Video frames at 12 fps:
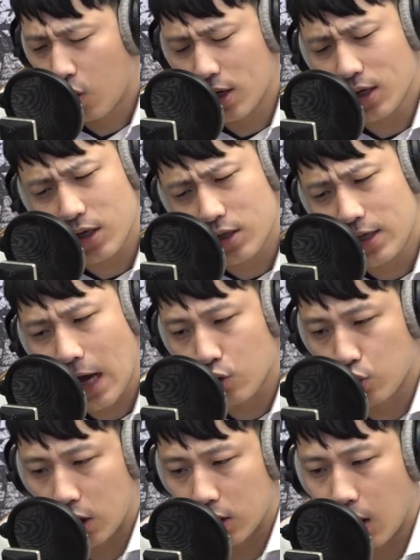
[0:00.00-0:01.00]
那个下
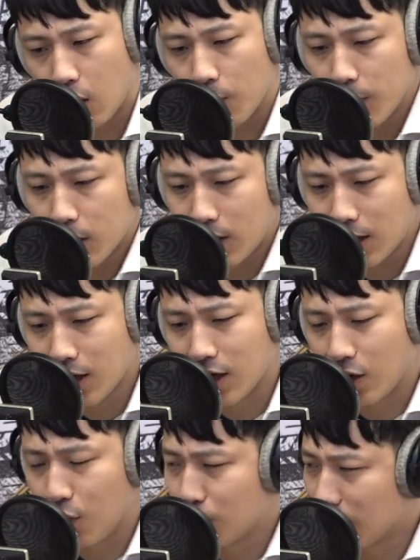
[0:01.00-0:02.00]
水道，大家
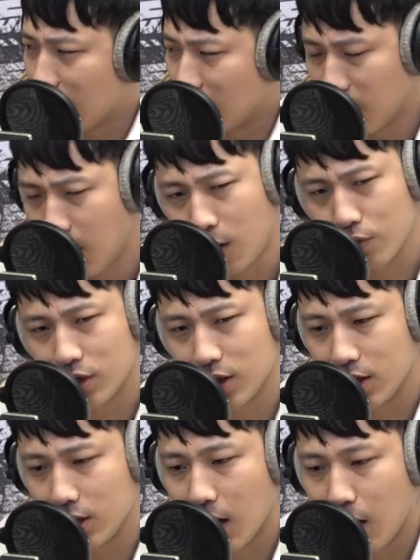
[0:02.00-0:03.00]
可能会觉得很好奇，